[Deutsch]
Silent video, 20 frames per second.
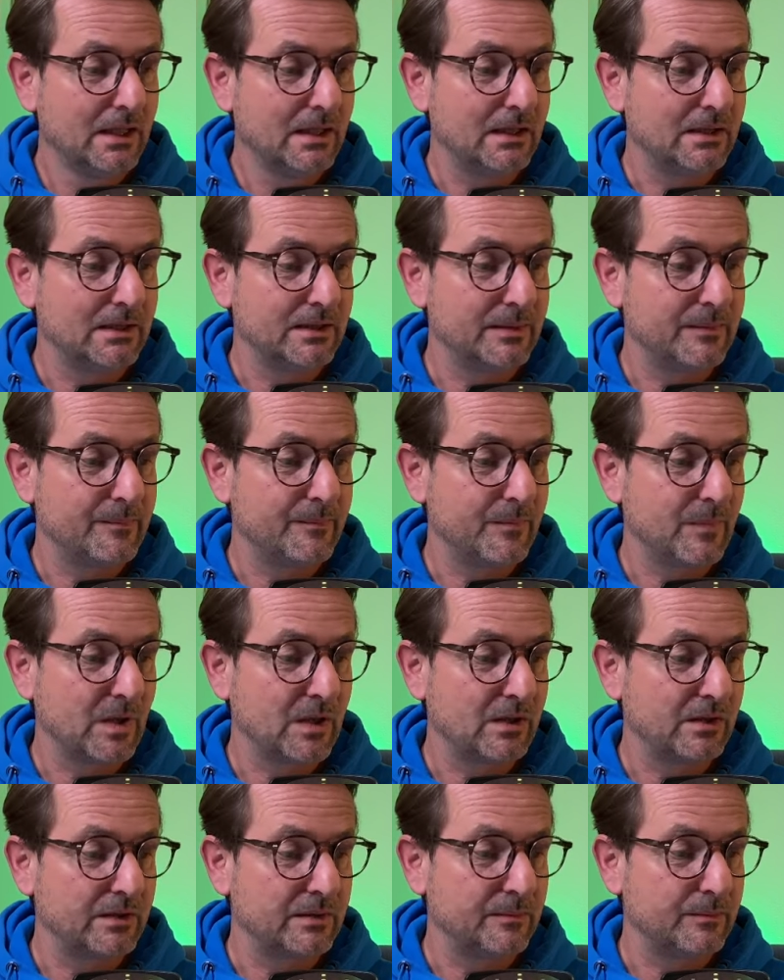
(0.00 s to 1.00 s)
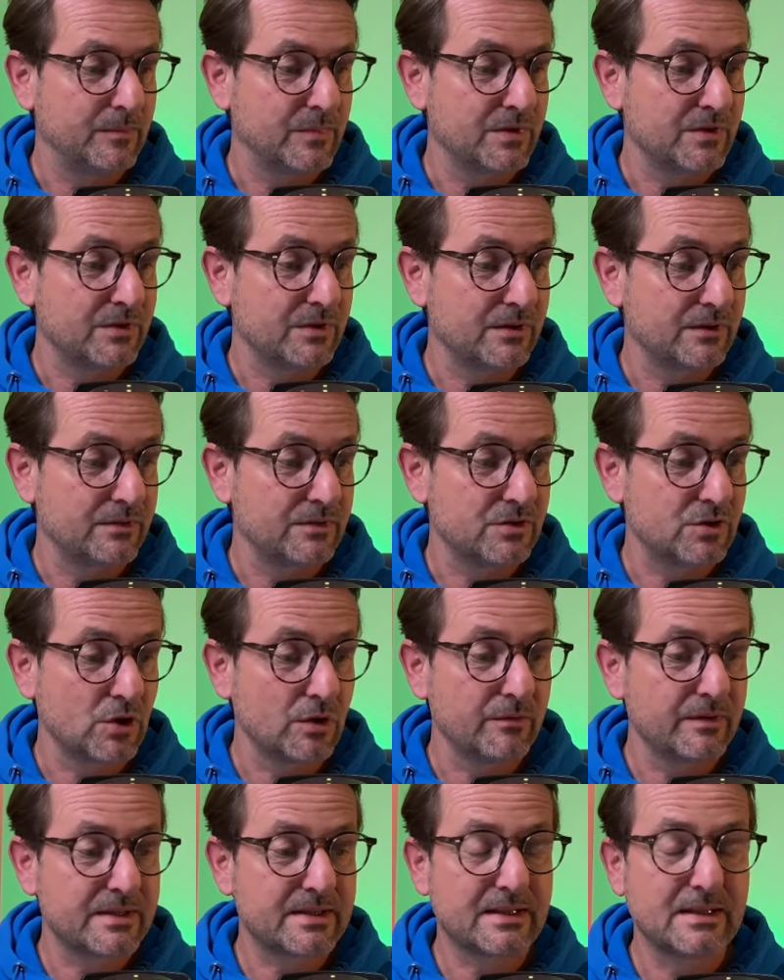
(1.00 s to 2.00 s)
ähm, ähm äh,
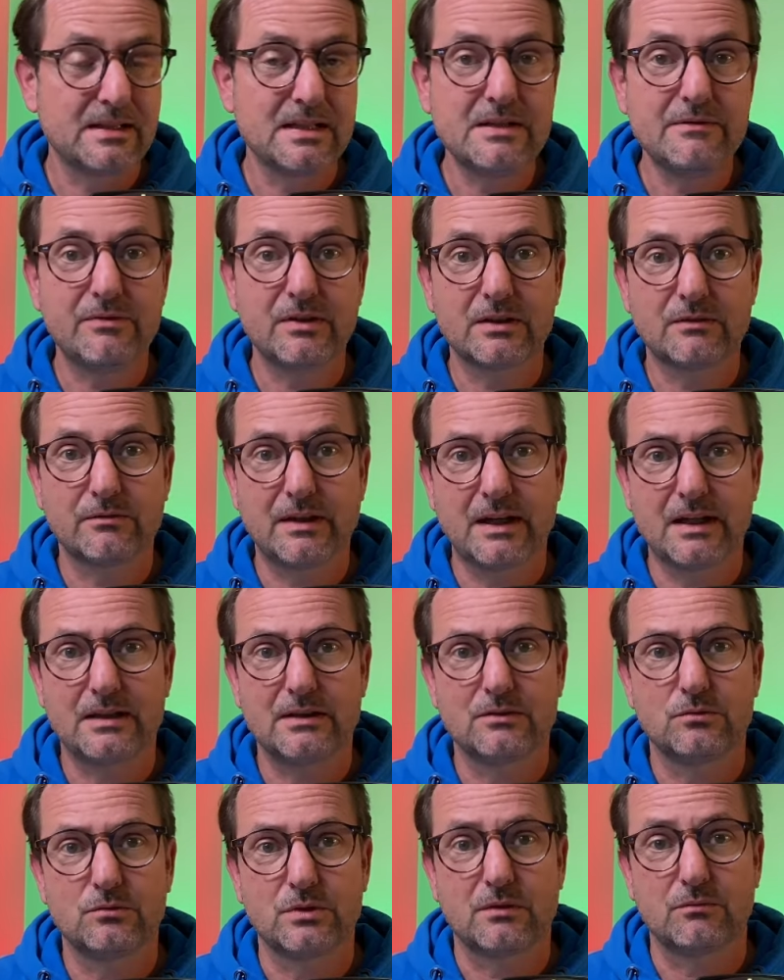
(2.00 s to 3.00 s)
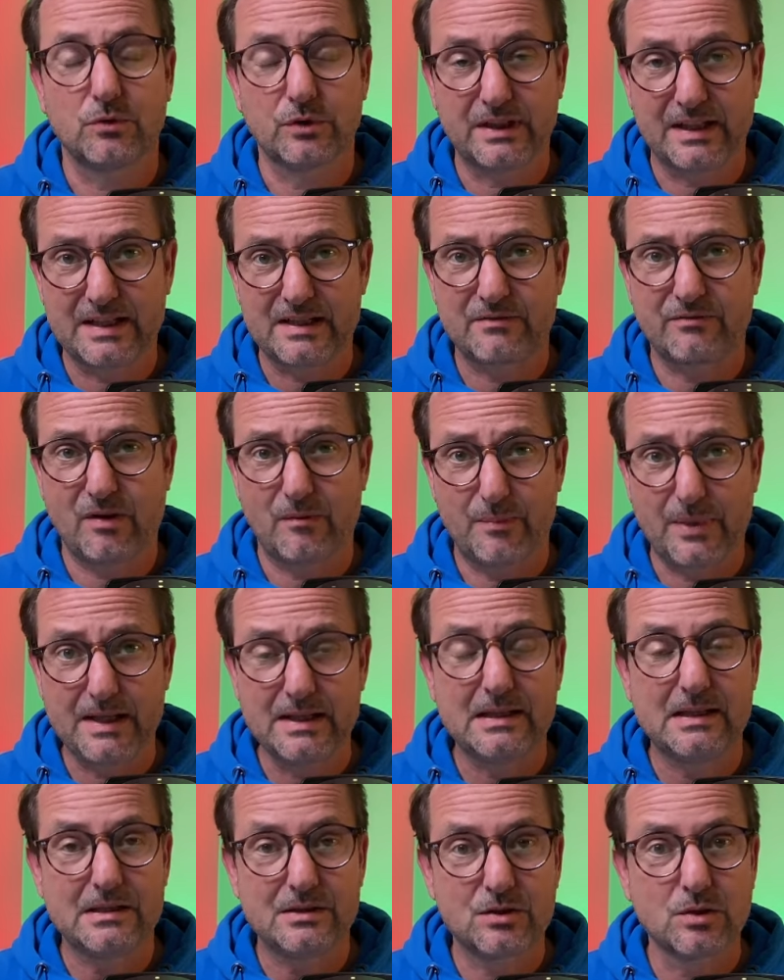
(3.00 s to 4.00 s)
Service geliefert werden oder wurde jetzt
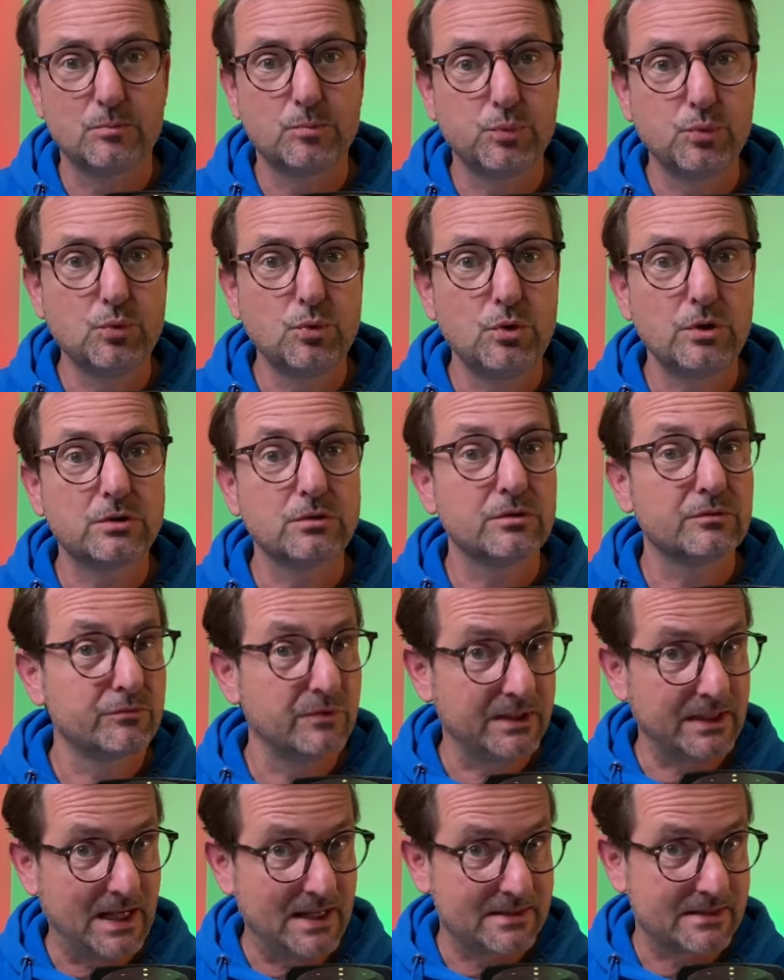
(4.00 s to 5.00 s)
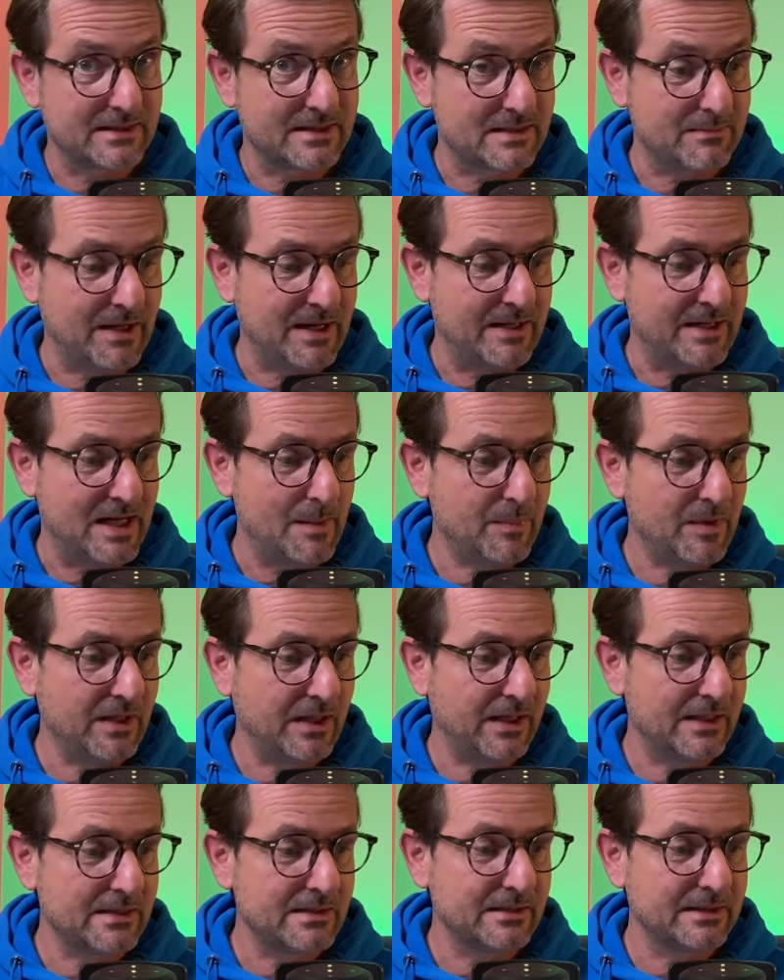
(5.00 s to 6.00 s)
verbindlich gebucht und wird erst in zwei Jahren
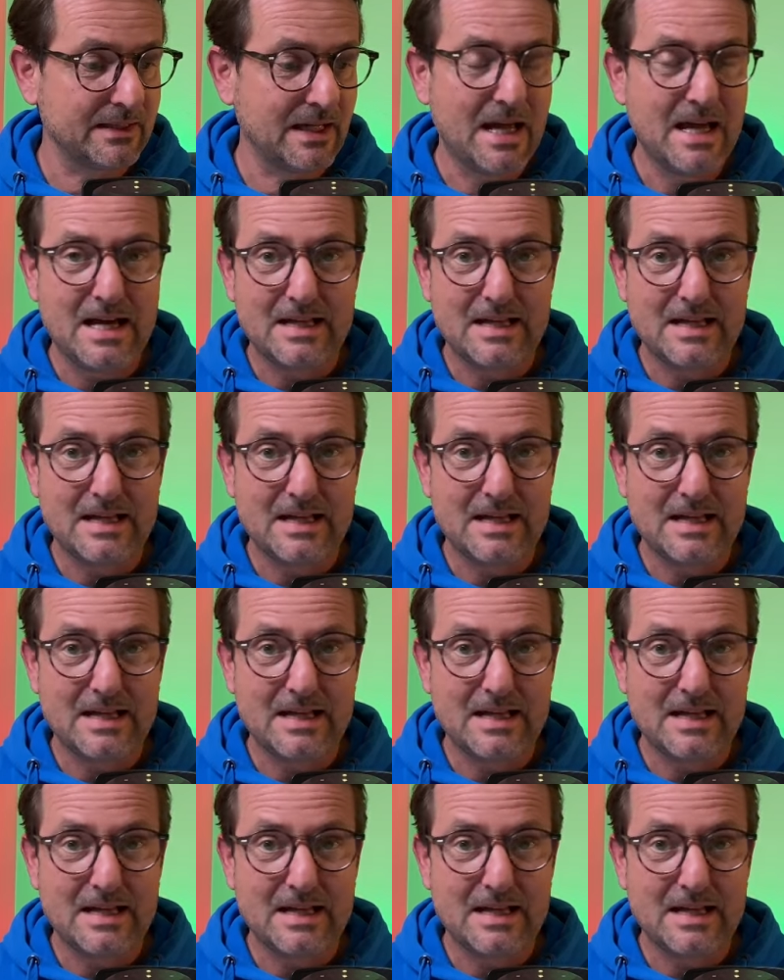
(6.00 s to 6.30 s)
abgerechnet.